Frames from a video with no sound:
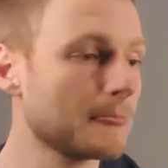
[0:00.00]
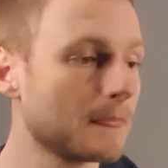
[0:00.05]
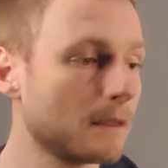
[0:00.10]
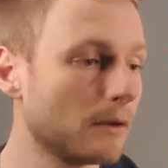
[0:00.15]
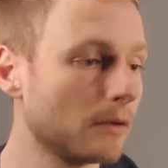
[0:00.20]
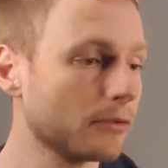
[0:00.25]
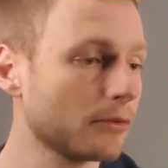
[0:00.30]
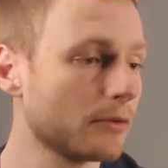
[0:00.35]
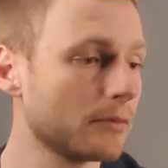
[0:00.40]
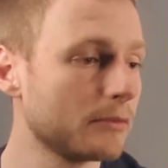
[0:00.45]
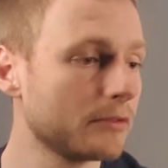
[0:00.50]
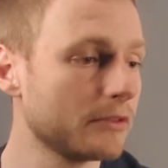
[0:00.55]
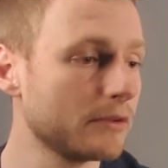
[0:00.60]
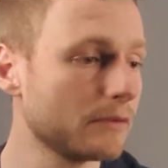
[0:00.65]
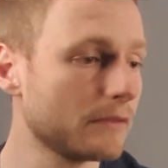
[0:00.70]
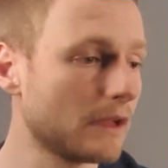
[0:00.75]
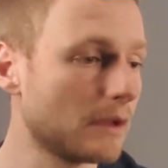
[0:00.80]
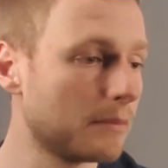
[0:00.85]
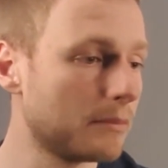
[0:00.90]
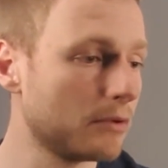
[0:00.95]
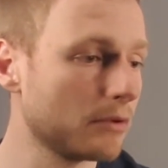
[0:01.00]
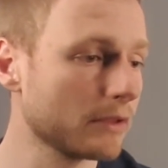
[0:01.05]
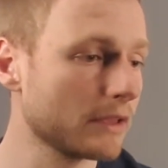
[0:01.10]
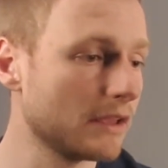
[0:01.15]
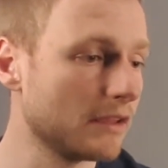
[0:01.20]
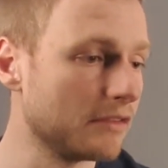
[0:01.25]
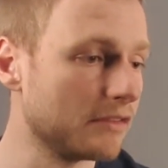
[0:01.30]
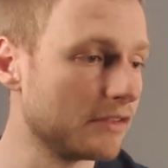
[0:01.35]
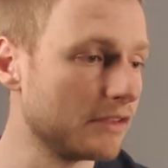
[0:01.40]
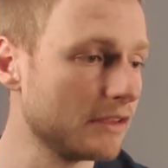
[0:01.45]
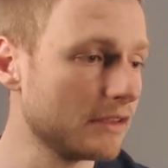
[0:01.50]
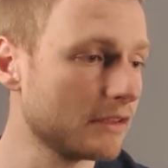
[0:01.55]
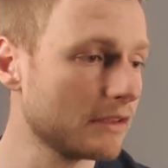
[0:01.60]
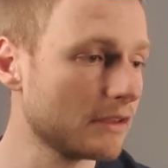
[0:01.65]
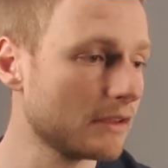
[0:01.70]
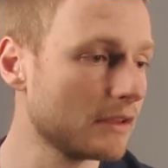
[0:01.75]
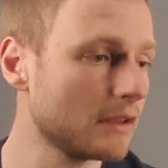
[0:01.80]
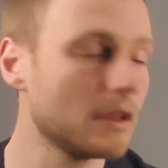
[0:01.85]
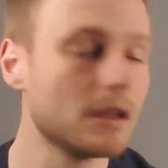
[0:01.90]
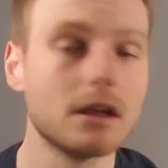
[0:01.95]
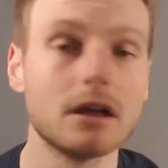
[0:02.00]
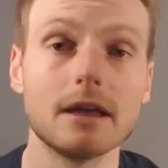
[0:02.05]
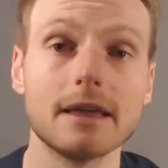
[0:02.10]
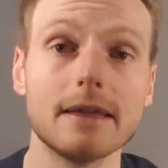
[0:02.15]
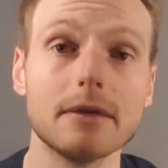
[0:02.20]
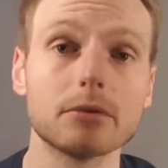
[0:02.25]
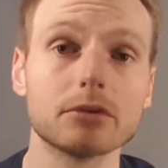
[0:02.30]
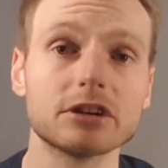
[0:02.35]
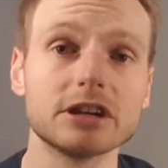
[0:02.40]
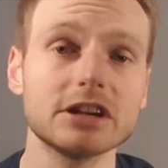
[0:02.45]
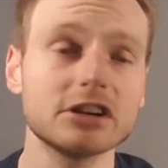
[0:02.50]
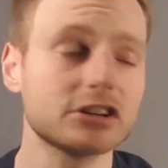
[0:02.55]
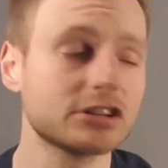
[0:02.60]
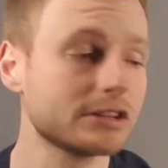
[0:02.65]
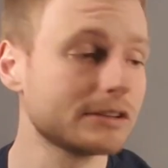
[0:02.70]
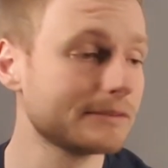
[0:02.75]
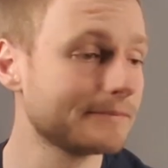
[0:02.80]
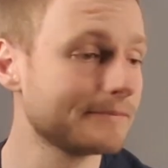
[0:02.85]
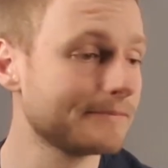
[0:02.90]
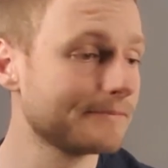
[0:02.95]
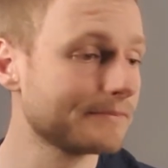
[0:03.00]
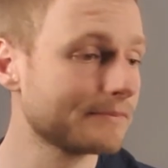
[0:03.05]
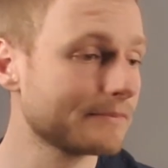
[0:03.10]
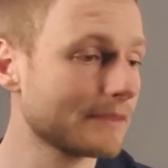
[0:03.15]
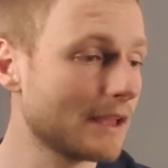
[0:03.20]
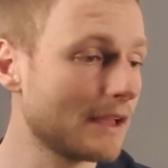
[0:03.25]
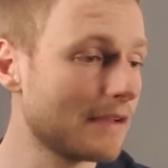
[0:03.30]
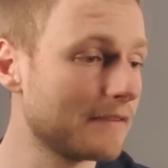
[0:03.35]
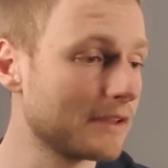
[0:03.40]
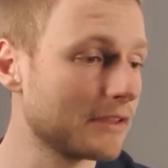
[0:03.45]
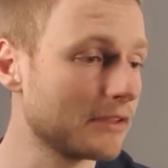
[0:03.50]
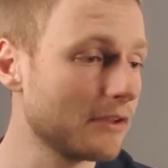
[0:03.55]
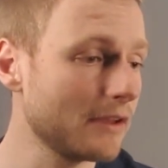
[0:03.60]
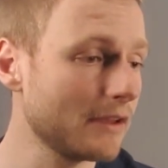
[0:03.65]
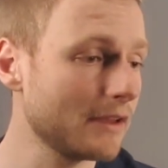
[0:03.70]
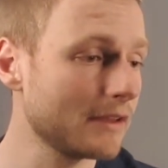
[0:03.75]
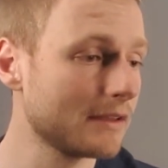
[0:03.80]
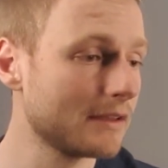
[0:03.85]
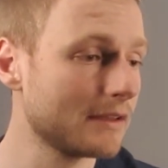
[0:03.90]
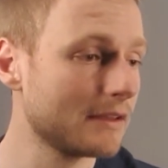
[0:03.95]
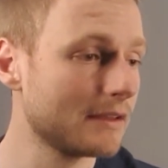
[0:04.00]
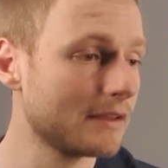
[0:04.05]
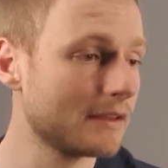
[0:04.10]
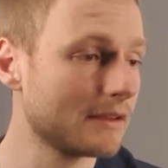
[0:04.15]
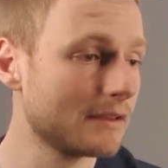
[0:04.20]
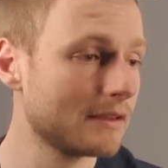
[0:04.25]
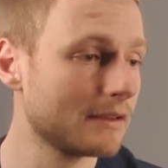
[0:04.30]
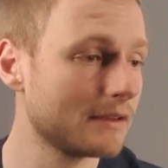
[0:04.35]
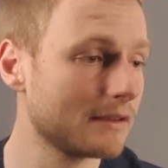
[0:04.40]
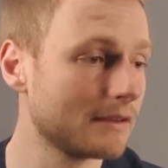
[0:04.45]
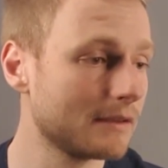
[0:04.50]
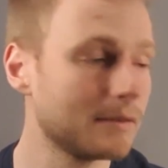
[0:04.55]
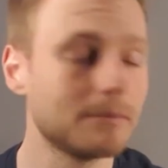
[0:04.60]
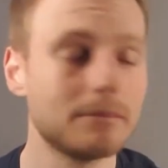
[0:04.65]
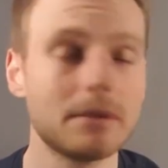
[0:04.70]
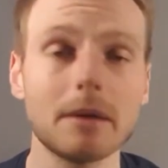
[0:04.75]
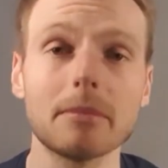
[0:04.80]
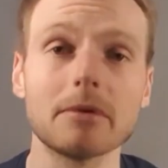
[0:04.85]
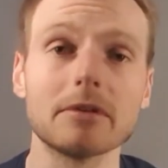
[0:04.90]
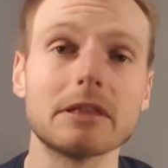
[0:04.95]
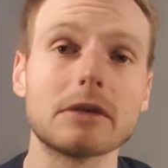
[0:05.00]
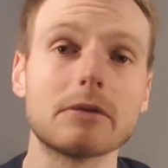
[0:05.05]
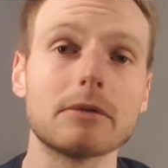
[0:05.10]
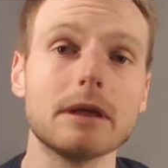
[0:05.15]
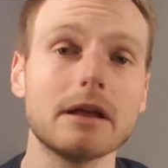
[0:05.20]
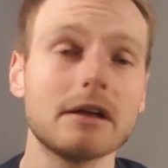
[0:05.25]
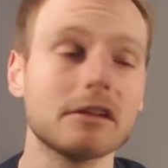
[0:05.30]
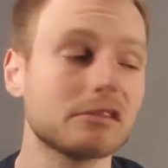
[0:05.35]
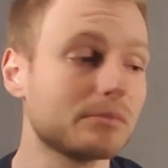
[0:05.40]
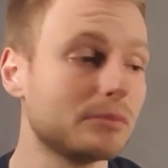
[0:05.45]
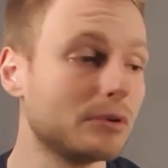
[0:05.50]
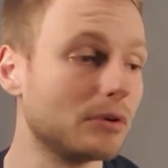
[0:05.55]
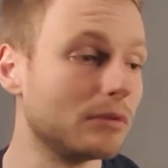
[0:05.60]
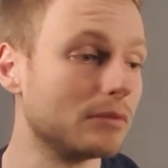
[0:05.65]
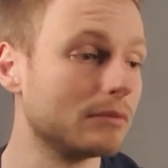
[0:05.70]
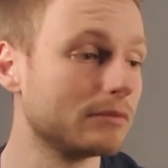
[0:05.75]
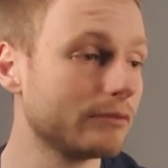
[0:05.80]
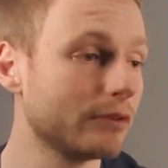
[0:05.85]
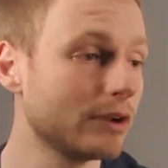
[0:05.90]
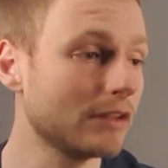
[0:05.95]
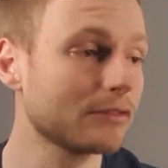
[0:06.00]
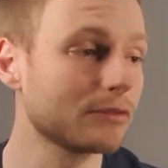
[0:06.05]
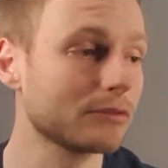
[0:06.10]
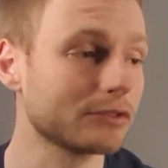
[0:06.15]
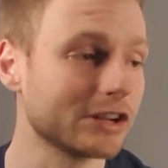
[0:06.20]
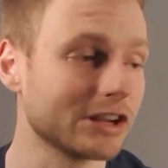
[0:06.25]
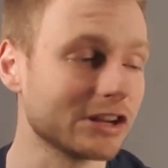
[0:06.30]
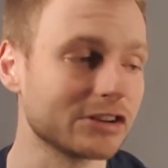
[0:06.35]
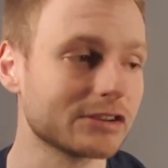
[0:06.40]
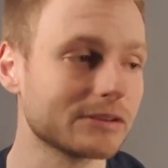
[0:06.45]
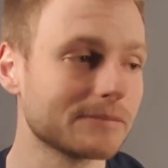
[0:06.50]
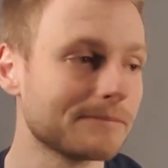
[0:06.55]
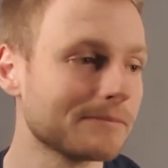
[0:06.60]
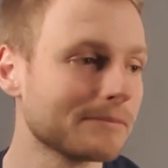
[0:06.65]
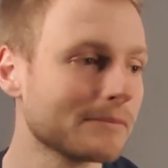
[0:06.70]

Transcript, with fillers: Autrement dit, on a un plan qui est ici, et on cherche un vecteur perpendiculaire à ce plan. Voilà ce qu'on cherche.